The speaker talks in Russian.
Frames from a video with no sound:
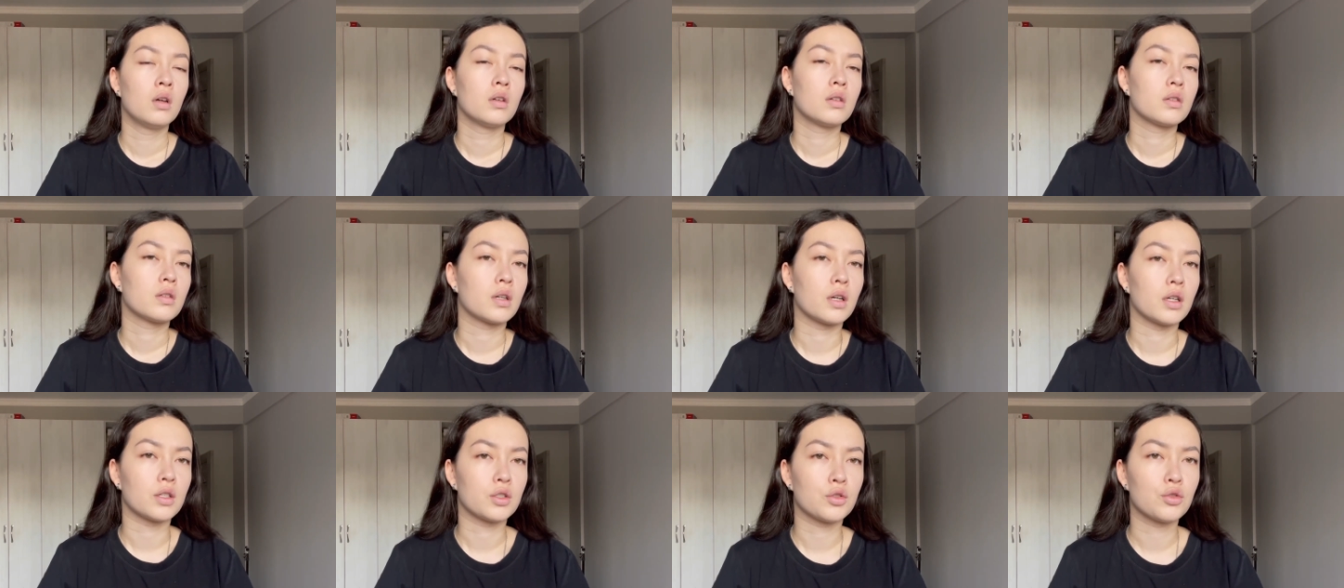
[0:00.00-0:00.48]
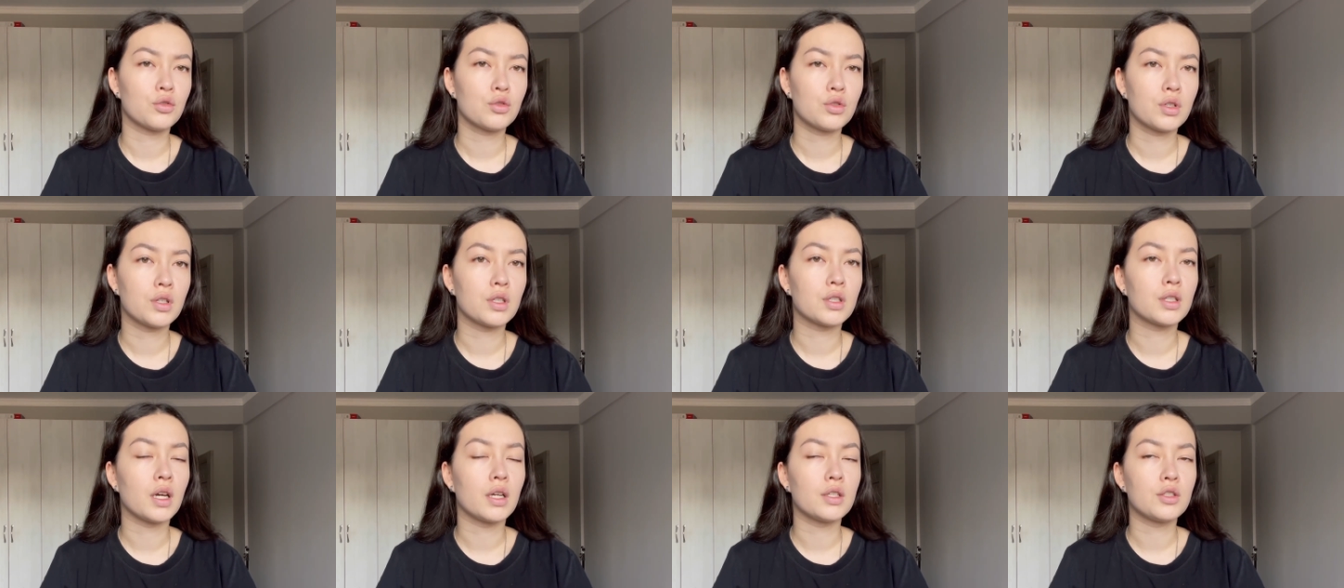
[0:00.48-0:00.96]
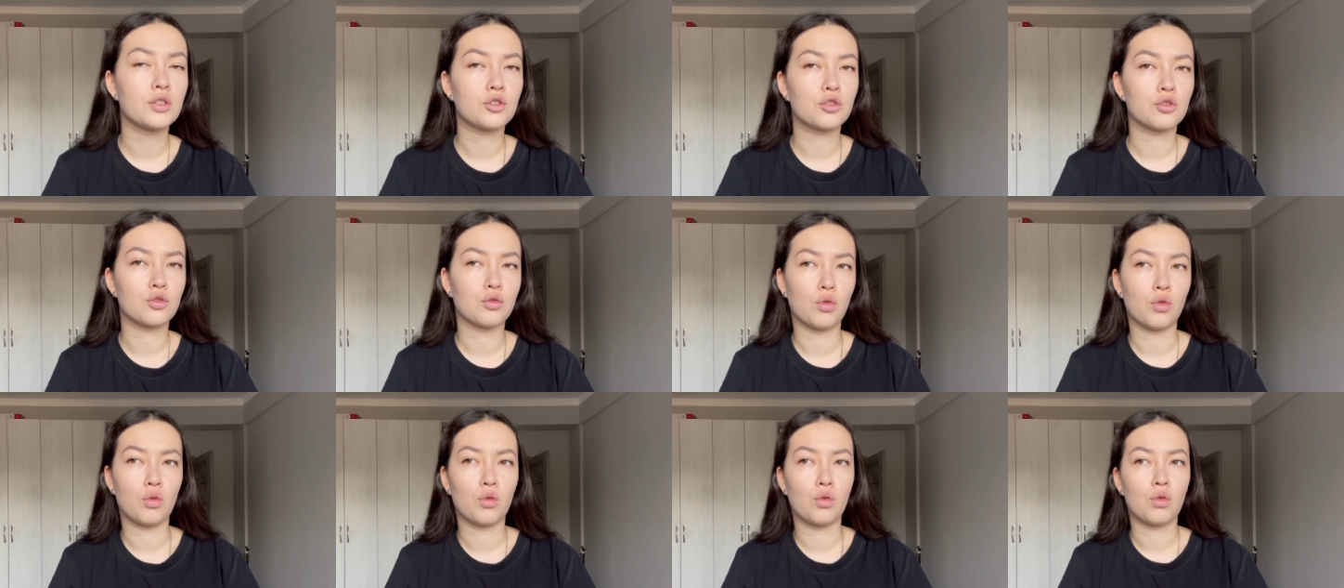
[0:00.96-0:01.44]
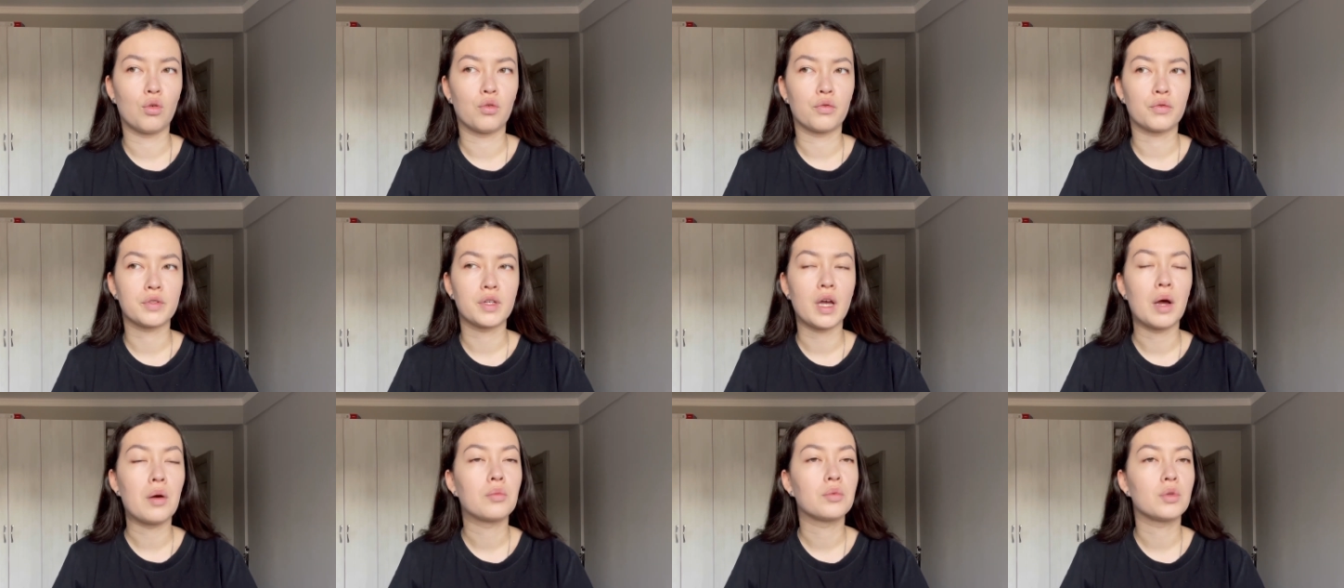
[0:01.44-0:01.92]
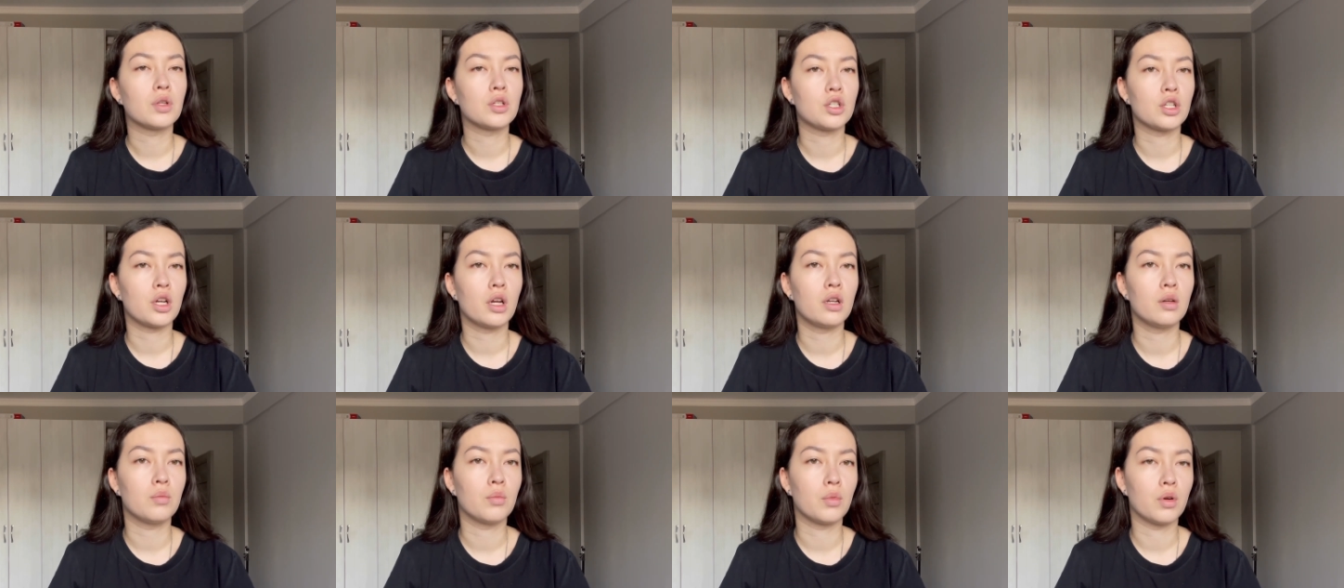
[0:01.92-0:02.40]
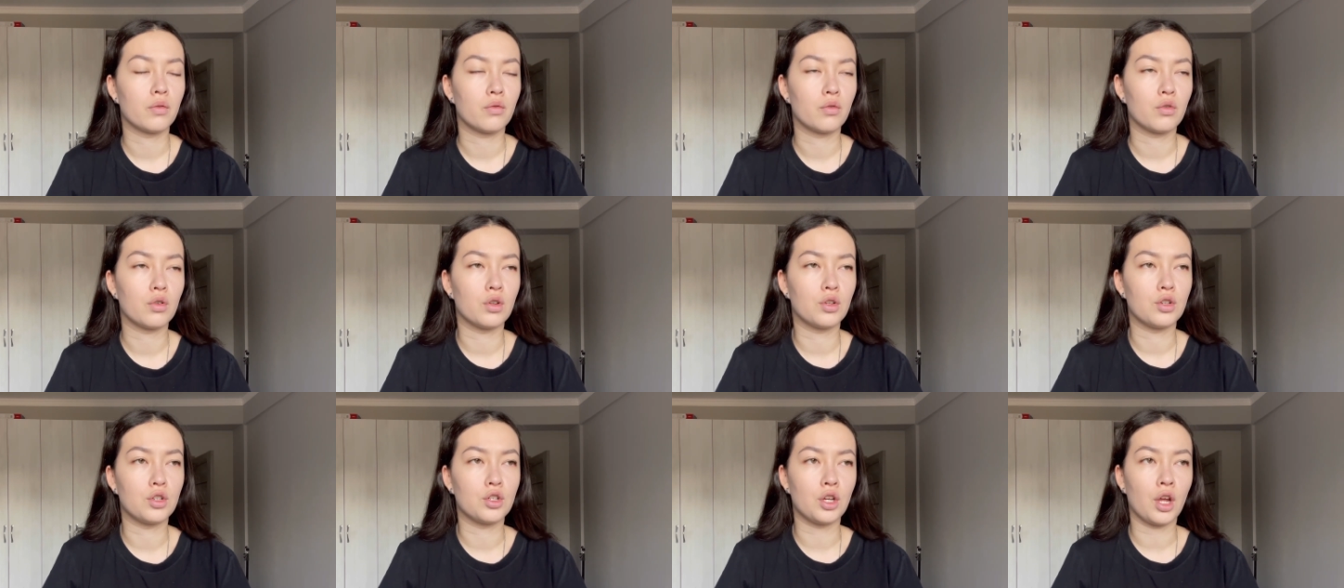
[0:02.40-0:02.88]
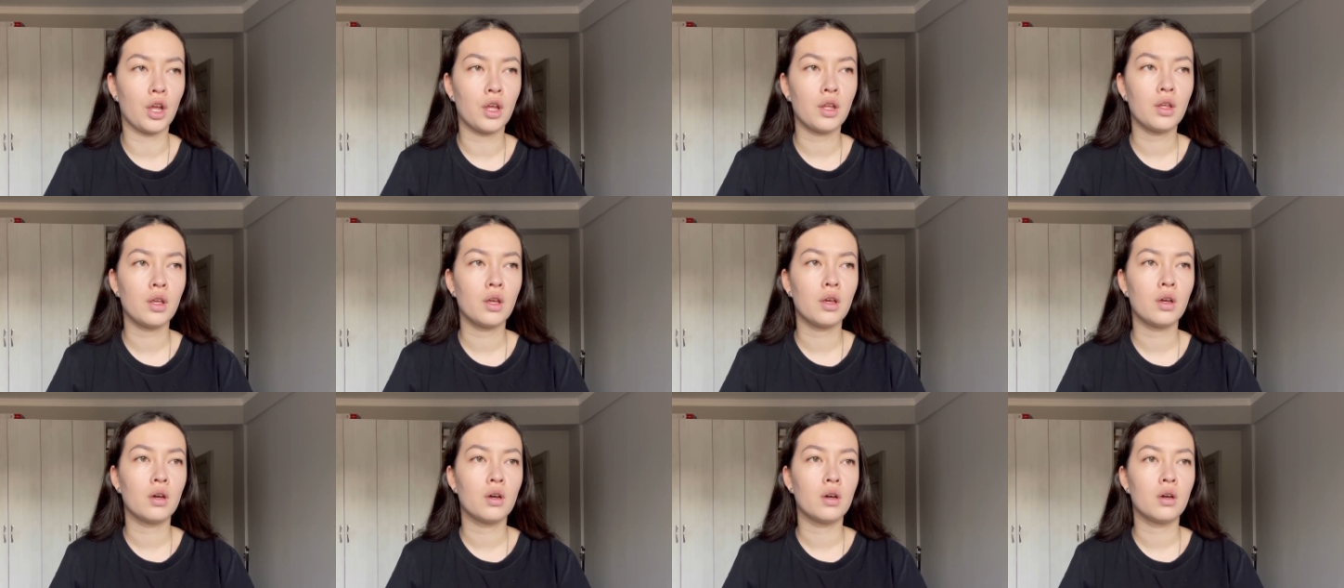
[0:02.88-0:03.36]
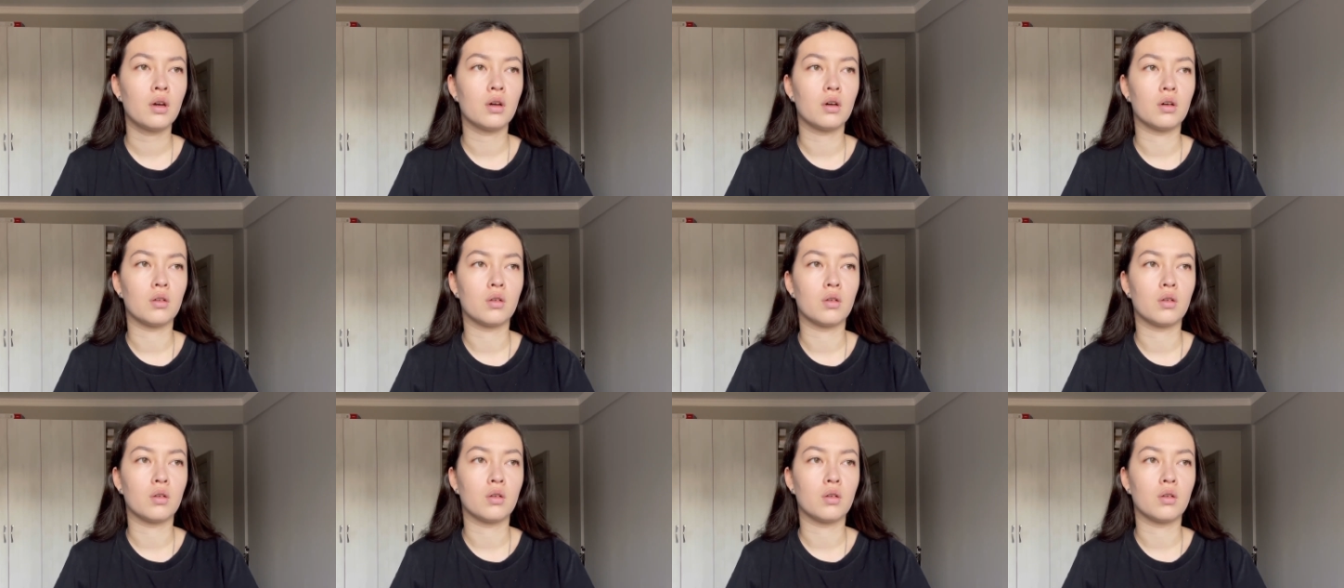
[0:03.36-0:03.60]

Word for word: Хочу сказать, что в самом начале моего лечения э,